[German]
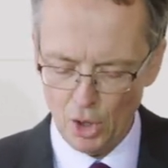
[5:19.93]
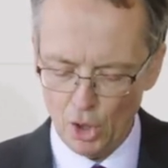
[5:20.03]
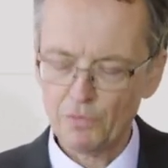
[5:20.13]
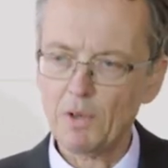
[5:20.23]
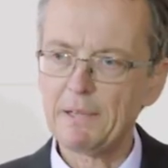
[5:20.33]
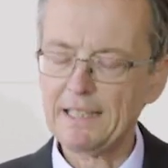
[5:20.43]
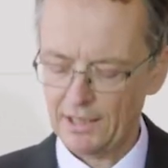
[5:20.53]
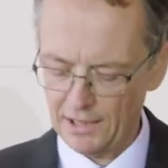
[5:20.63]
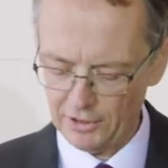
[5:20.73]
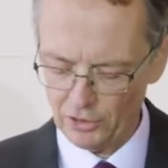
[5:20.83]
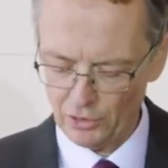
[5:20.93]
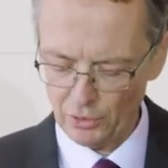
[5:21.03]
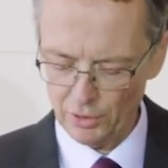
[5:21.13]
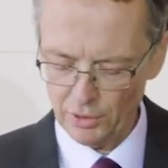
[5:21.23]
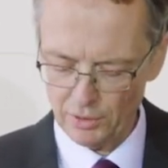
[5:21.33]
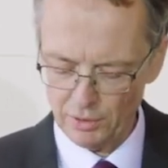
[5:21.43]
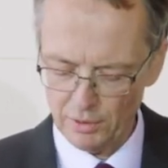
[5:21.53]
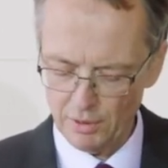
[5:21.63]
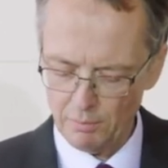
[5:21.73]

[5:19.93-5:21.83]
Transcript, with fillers: Und wir blicken kritisch zurück.